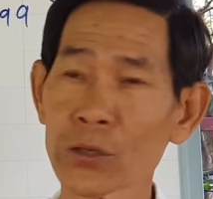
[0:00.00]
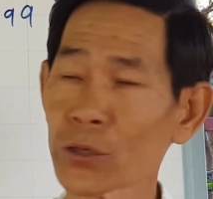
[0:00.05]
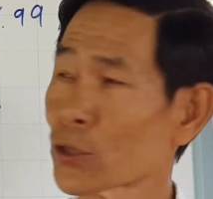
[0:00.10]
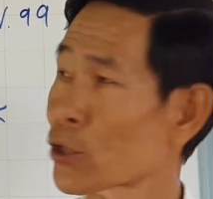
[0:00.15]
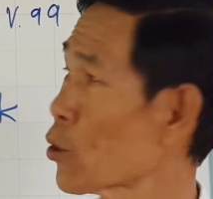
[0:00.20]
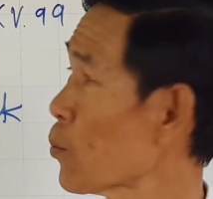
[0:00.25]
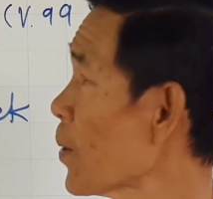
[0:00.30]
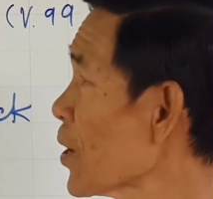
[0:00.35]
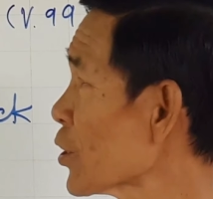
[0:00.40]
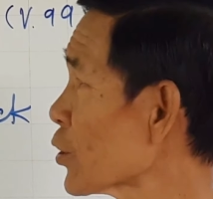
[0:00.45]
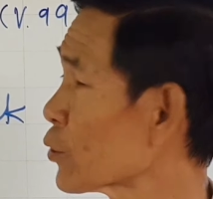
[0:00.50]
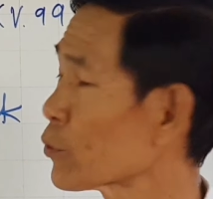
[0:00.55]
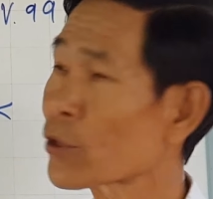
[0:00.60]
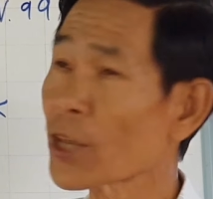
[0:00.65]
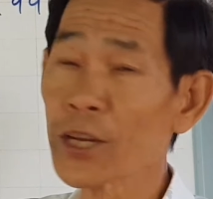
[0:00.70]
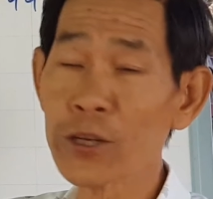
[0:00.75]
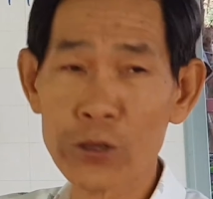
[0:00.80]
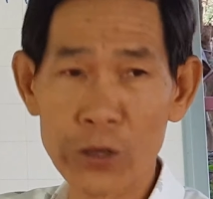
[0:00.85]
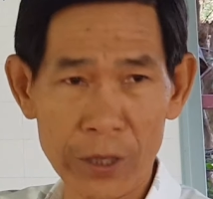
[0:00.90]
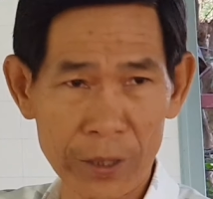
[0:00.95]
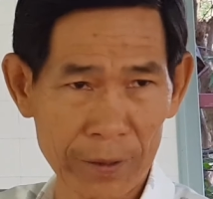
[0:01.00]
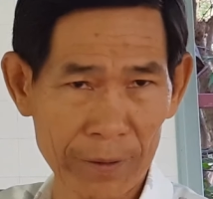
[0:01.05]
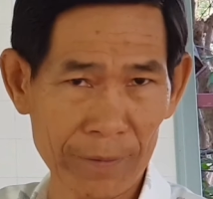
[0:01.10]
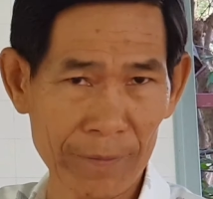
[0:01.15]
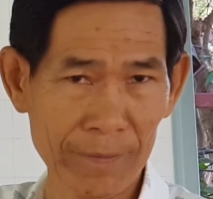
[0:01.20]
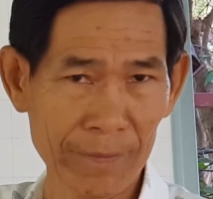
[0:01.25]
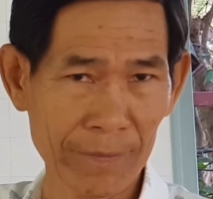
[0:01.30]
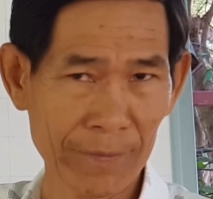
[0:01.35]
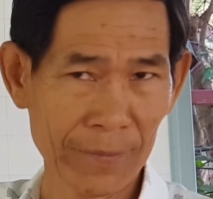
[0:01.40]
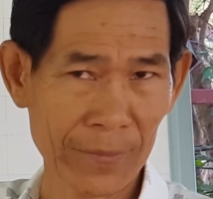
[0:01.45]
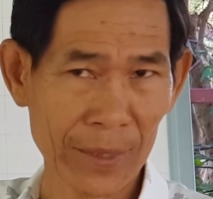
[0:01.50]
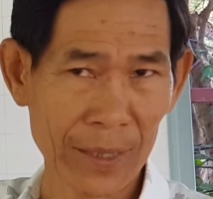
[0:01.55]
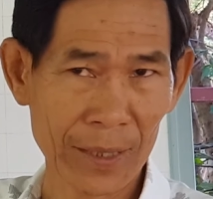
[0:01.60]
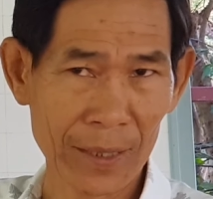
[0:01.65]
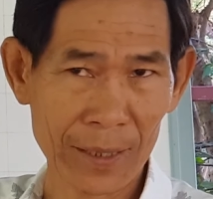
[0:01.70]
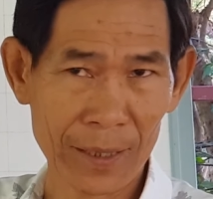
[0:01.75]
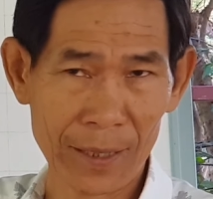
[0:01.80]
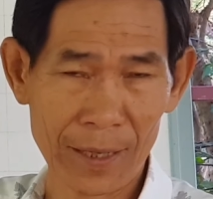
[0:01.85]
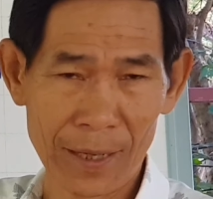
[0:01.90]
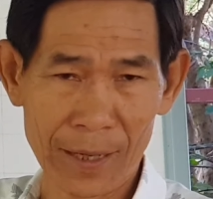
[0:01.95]
Superstition
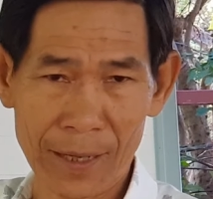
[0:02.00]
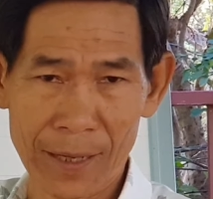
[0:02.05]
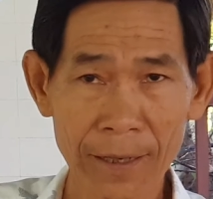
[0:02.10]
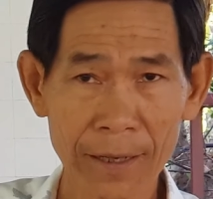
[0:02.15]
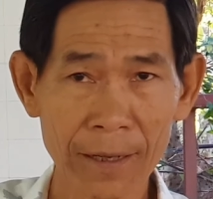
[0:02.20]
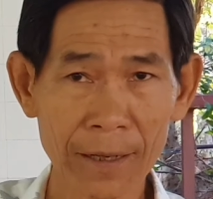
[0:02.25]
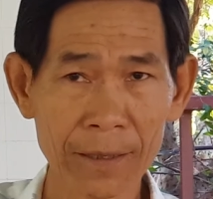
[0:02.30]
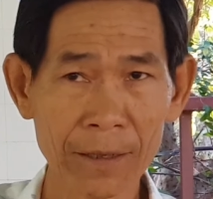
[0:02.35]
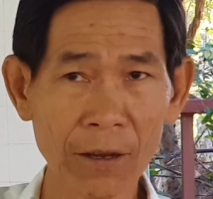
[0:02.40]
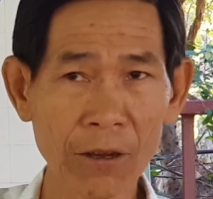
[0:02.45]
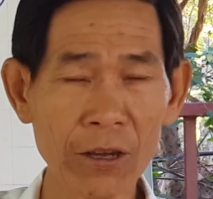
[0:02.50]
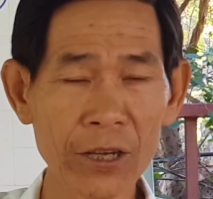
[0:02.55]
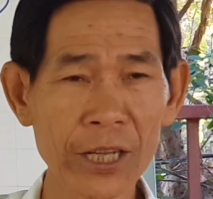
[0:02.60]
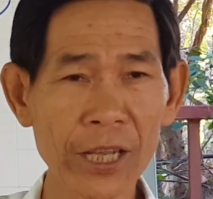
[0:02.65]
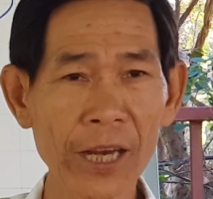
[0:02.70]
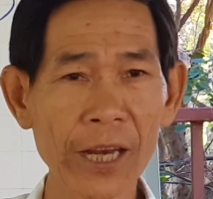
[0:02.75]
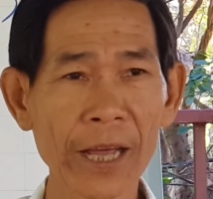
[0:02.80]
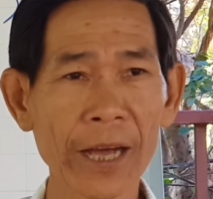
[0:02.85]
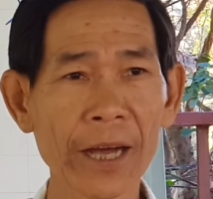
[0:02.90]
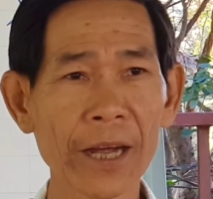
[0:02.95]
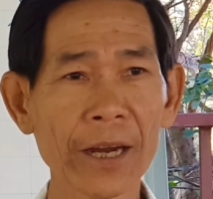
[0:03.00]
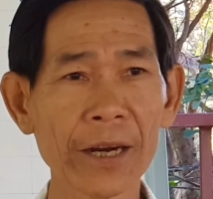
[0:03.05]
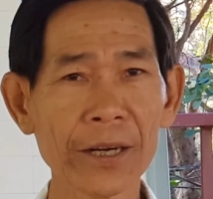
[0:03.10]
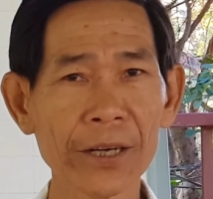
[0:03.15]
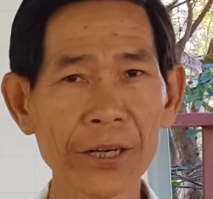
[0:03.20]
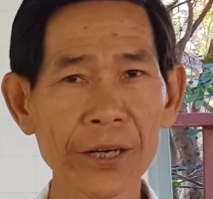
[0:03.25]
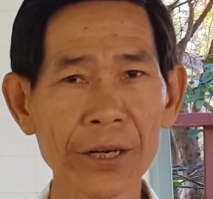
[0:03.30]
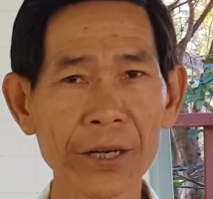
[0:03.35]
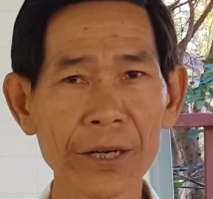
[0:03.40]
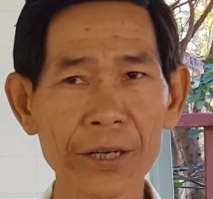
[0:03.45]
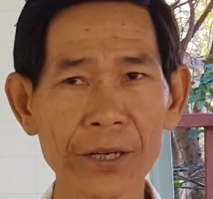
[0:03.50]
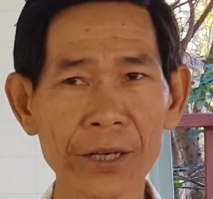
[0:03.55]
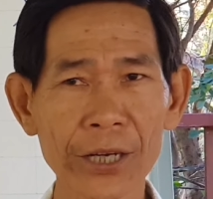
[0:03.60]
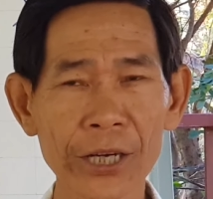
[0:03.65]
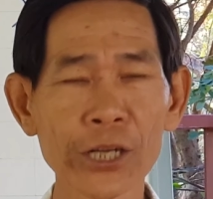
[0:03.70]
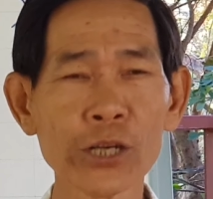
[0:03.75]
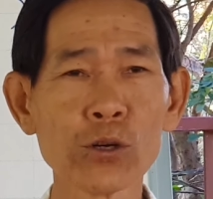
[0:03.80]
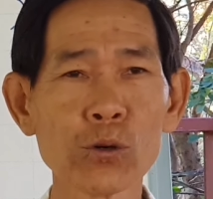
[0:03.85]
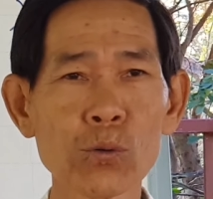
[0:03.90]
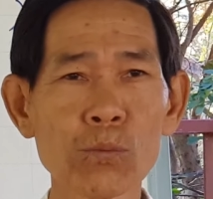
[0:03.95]
Nó có nghĩa là
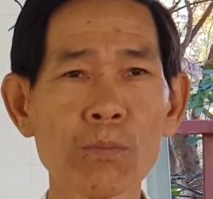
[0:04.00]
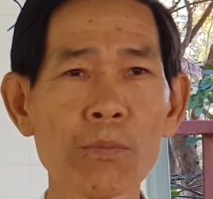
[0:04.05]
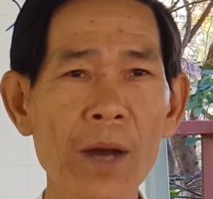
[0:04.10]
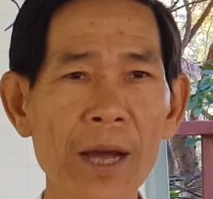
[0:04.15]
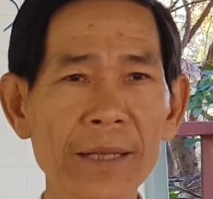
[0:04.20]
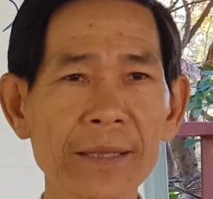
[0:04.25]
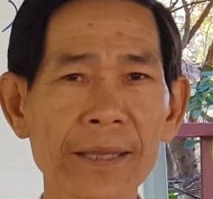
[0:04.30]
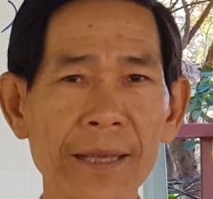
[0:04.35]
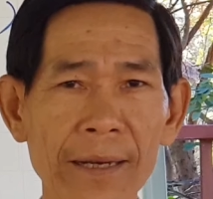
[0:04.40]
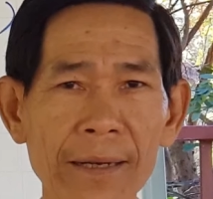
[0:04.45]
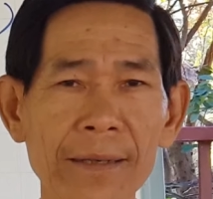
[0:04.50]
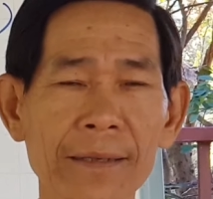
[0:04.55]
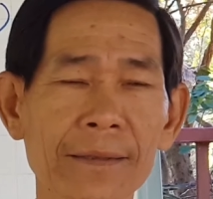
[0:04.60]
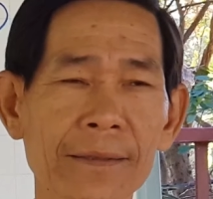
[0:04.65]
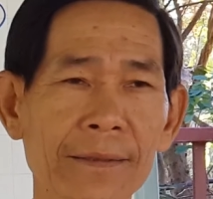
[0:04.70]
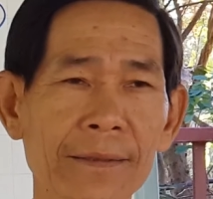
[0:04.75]
điều mê tín